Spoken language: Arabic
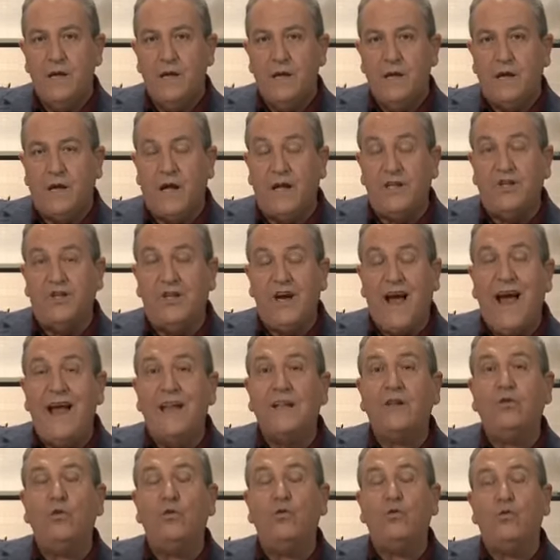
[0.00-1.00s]
قد
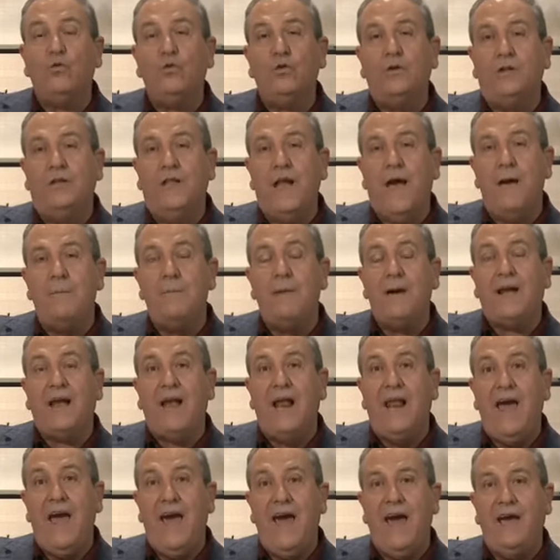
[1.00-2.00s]
جعلت قدامك
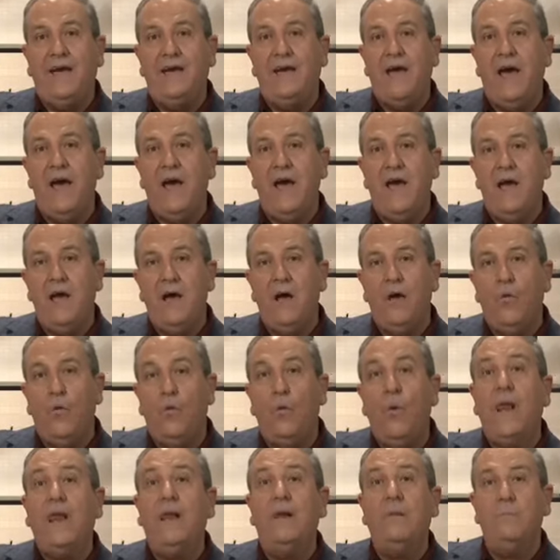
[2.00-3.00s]
الحياة
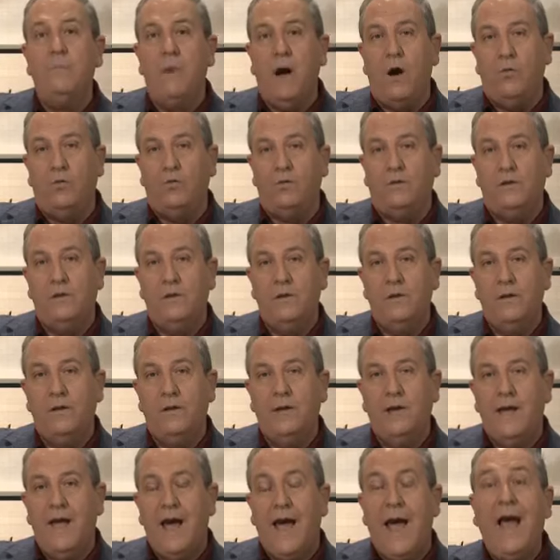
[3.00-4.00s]
والموت
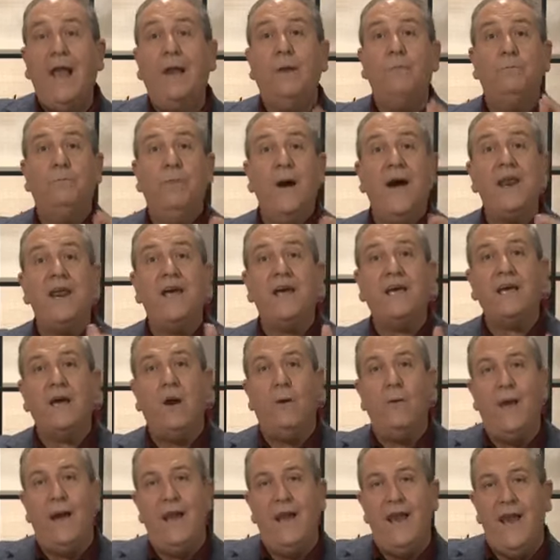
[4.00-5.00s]
البركة
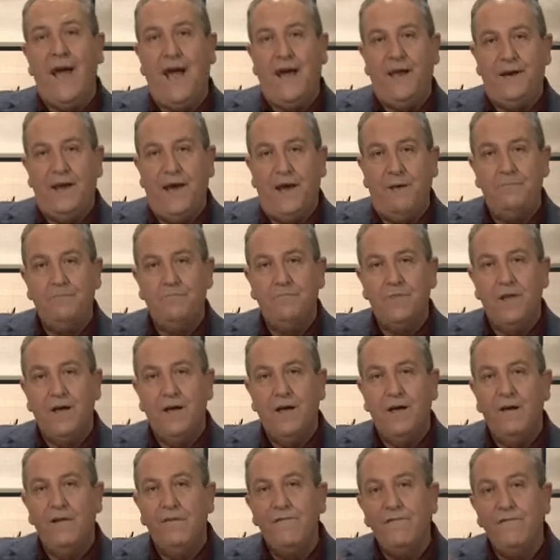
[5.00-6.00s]
واللعنة
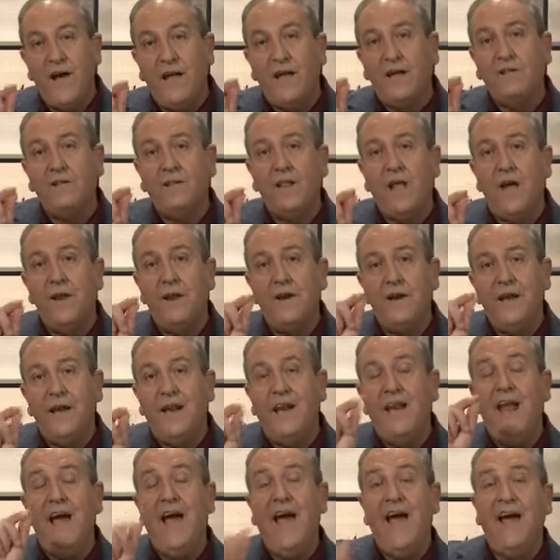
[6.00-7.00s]
فاختر
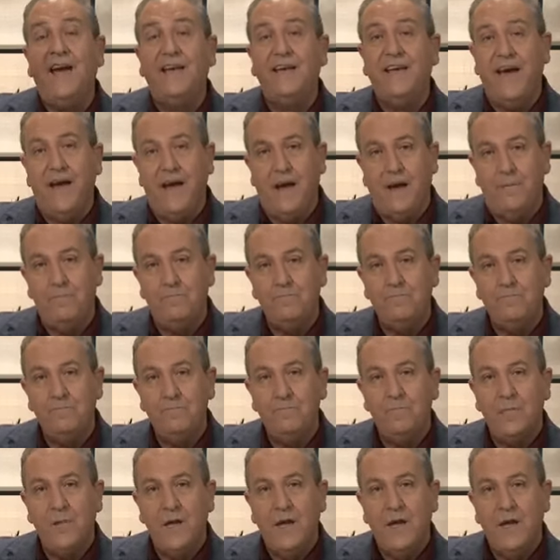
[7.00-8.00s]
الحياة
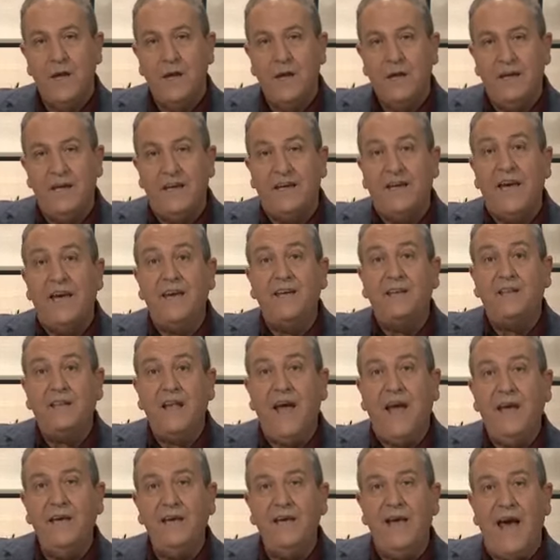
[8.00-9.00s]
لكي
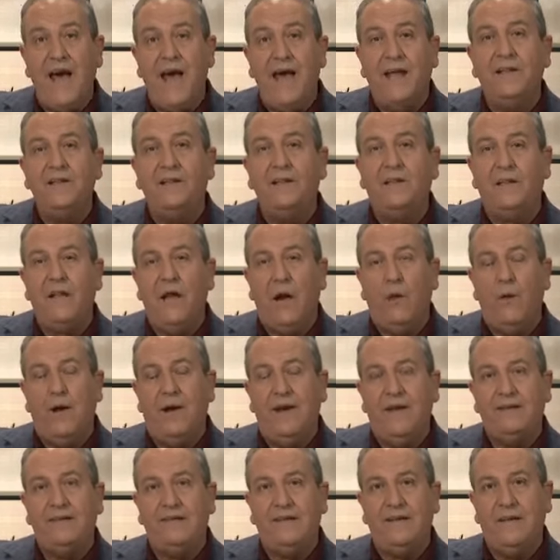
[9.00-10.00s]
تحيا أنت
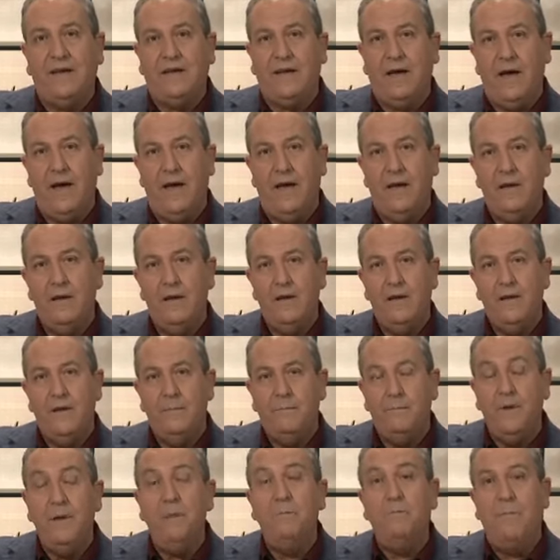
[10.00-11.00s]
ونسلك
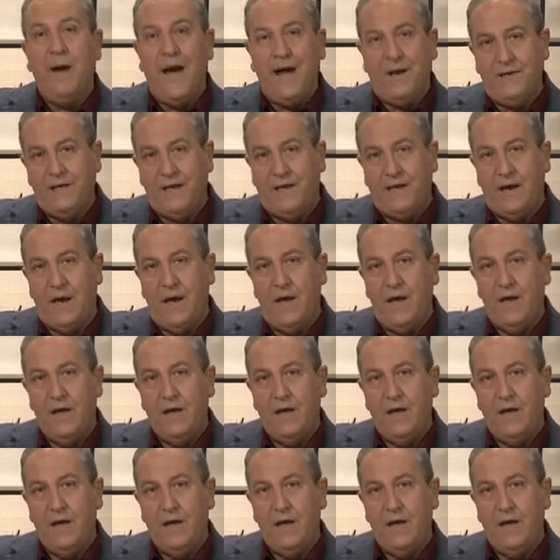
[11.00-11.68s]
من بعدك